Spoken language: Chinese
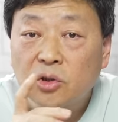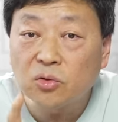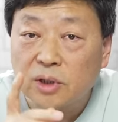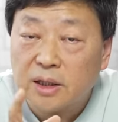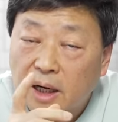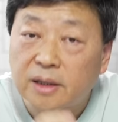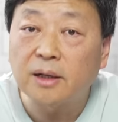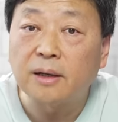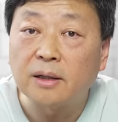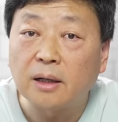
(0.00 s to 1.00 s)
钟闪闪这
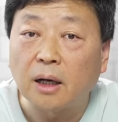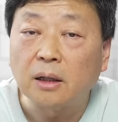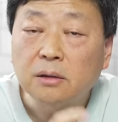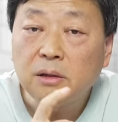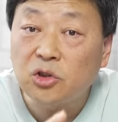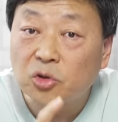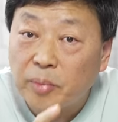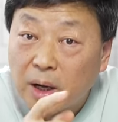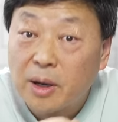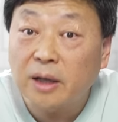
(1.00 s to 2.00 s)
个人呢。一九
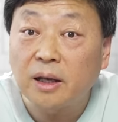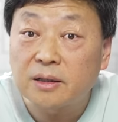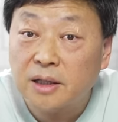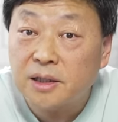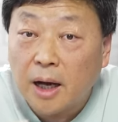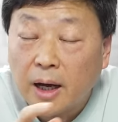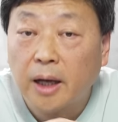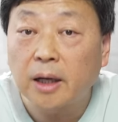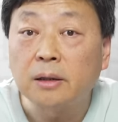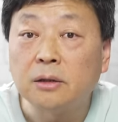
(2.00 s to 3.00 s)
八八年才下海
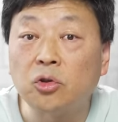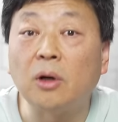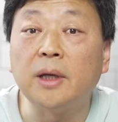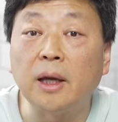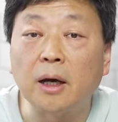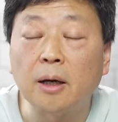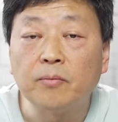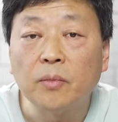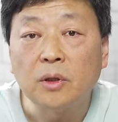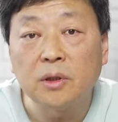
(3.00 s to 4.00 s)
创业啊！
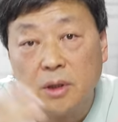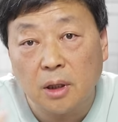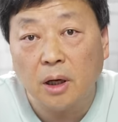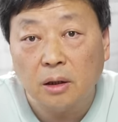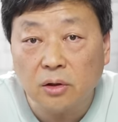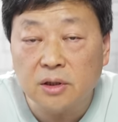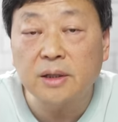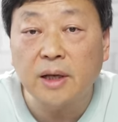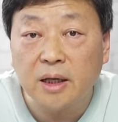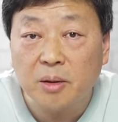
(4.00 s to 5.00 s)
你想想到
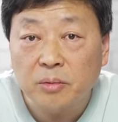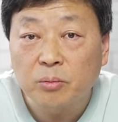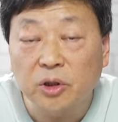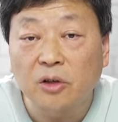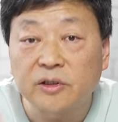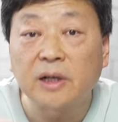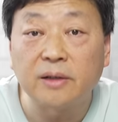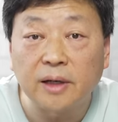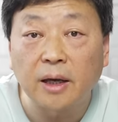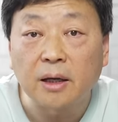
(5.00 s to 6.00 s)
现在也不到三
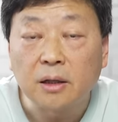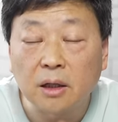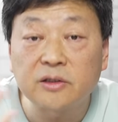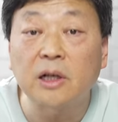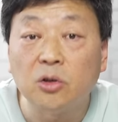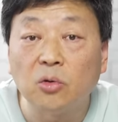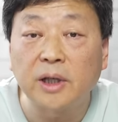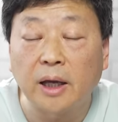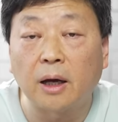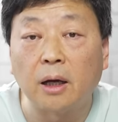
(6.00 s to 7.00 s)
十年，呃，三十多
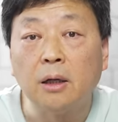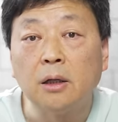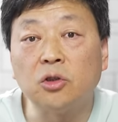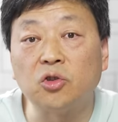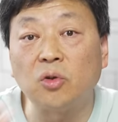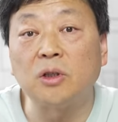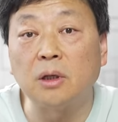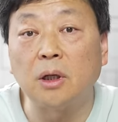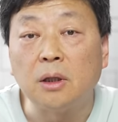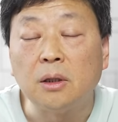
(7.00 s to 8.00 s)
年啊，就做成
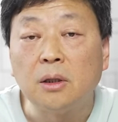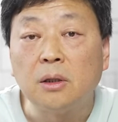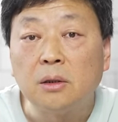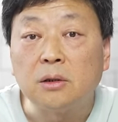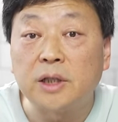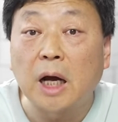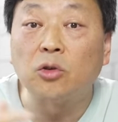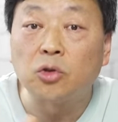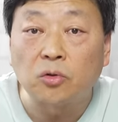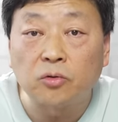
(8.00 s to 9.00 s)
了这亚
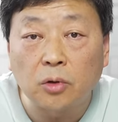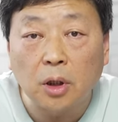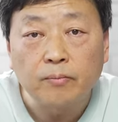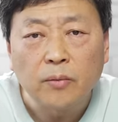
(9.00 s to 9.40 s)
洲首富啊。